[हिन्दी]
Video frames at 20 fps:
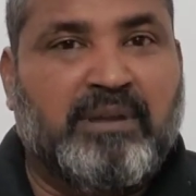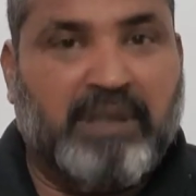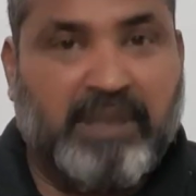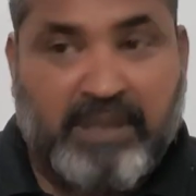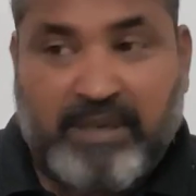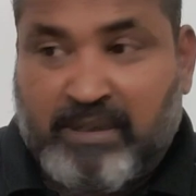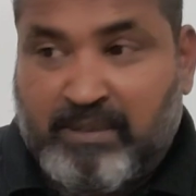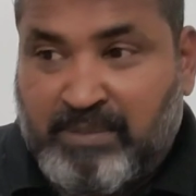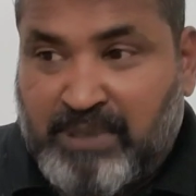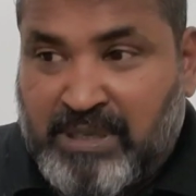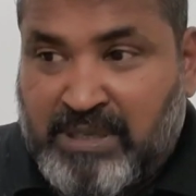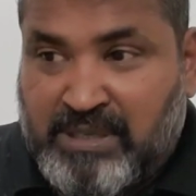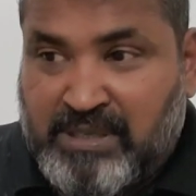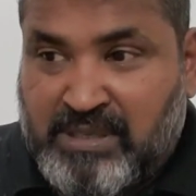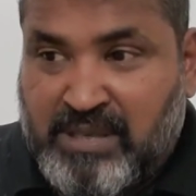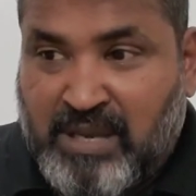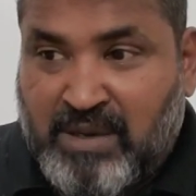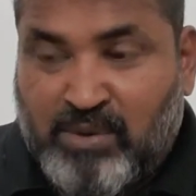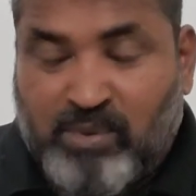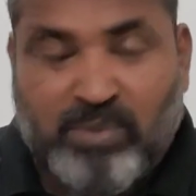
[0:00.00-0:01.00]
लेकिन अभी
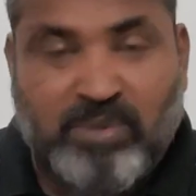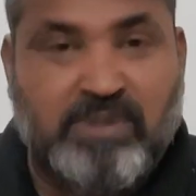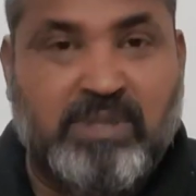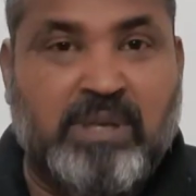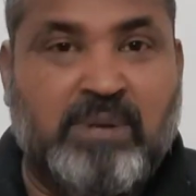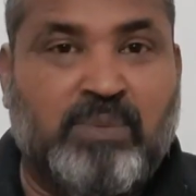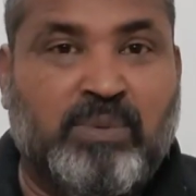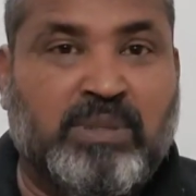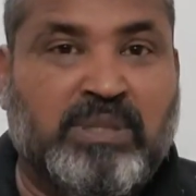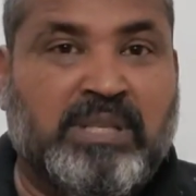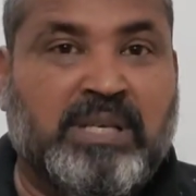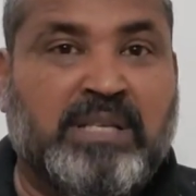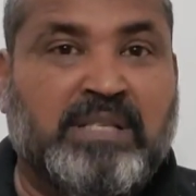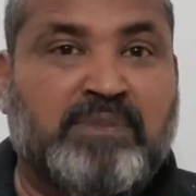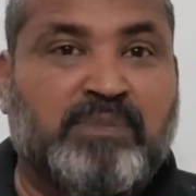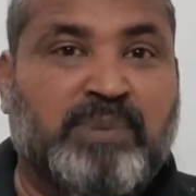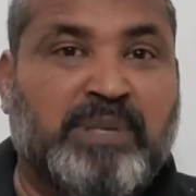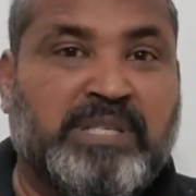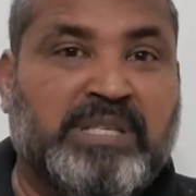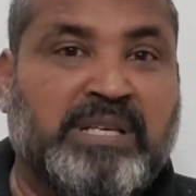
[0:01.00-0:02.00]
इंसानों को जरूरत है
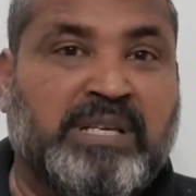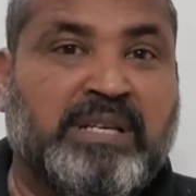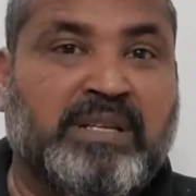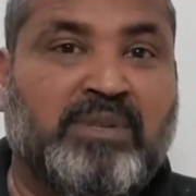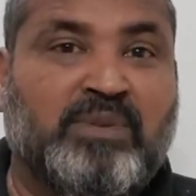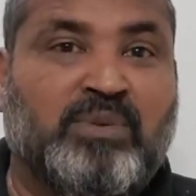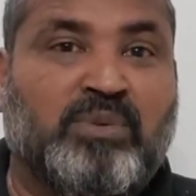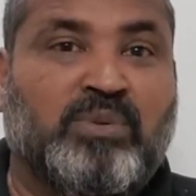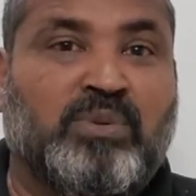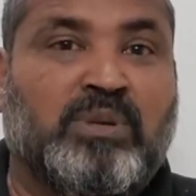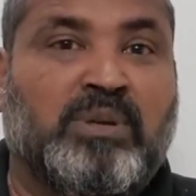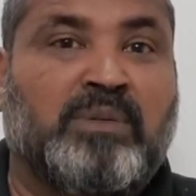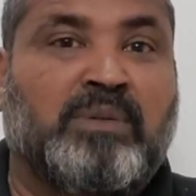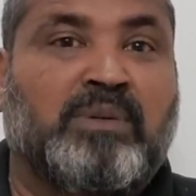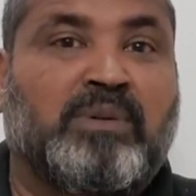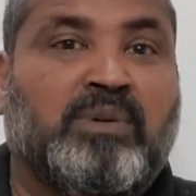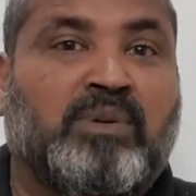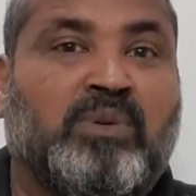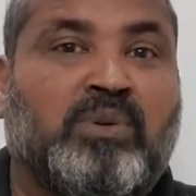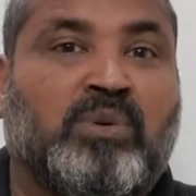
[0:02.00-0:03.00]
इस पैसे की तो
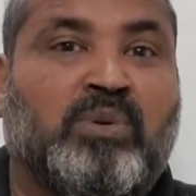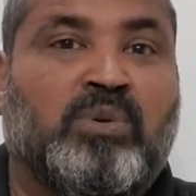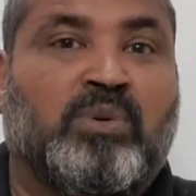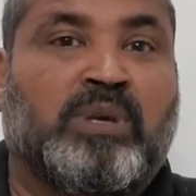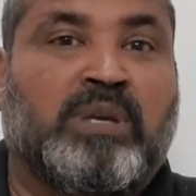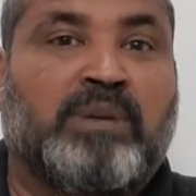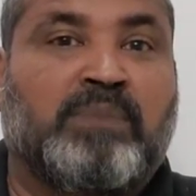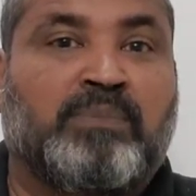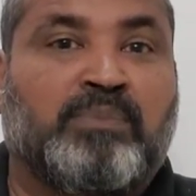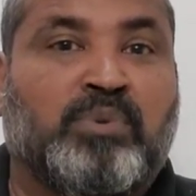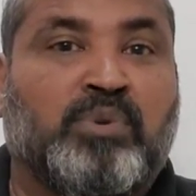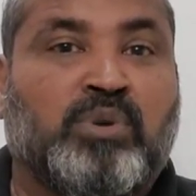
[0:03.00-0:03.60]
उन्होंने लोगों की